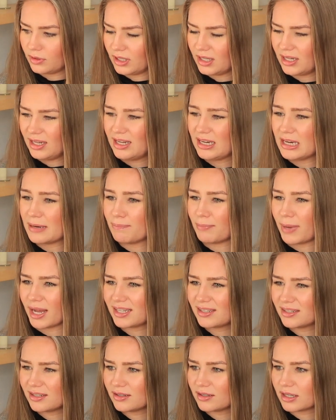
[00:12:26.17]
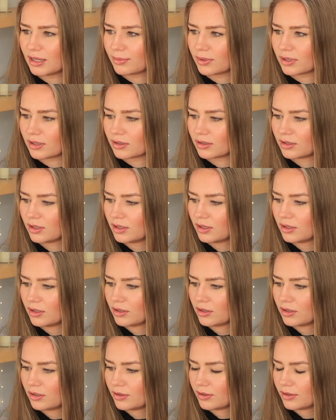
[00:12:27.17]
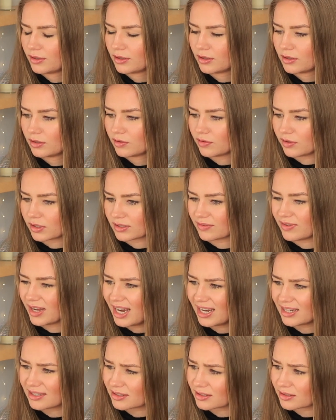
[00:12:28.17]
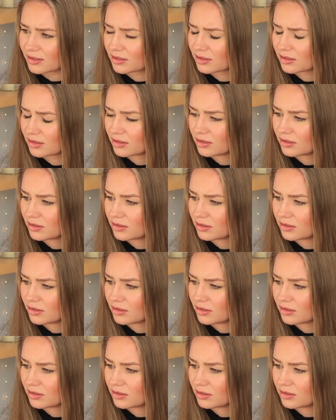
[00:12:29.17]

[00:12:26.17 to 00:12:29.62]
nicht eine Matte, aber was war das?